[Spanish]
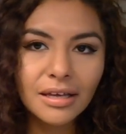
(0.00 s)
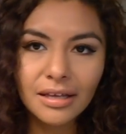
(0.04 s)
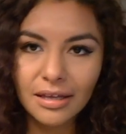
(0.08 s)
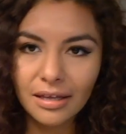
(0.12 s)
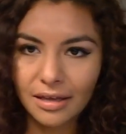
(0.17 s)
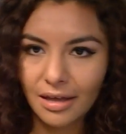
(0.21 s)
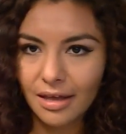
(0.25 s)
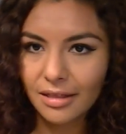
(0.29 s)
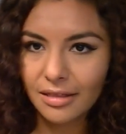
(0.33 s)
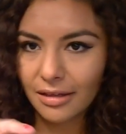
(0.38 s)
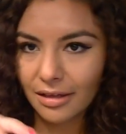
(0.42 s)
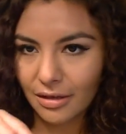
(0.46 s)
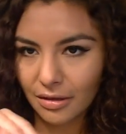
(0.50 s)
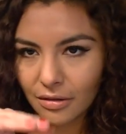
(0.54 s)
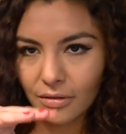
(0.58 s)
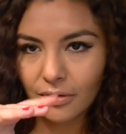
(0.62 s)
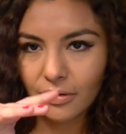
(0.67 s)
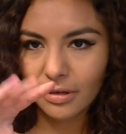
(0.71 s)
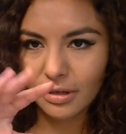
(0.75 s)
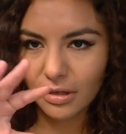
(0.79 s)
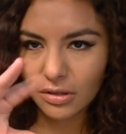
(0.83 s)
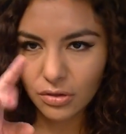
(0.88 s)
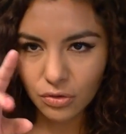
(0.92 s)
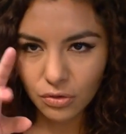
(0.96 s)
Ya
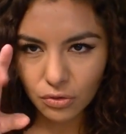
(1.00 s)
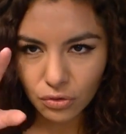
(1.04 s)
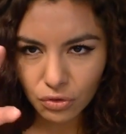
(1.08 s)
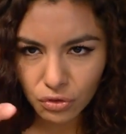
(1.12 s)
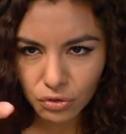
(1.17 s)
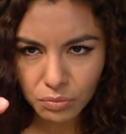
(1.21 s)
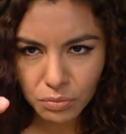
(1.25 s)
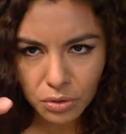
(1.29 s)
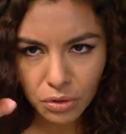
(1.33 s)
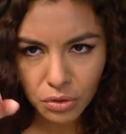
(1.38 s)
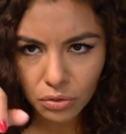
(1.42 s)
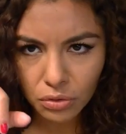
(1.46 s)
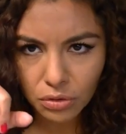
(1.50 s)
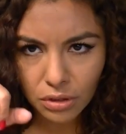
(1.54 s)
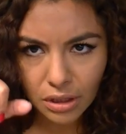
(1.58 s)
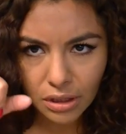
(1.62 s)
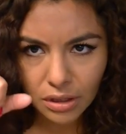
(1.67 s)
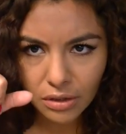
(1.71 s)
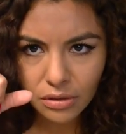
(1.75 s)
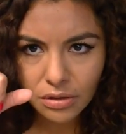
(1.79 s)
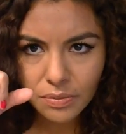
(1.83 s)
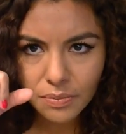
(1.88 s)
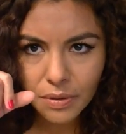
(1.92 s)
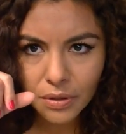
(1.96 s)
tengo de hecho unos
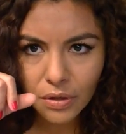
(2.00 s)
minutillos,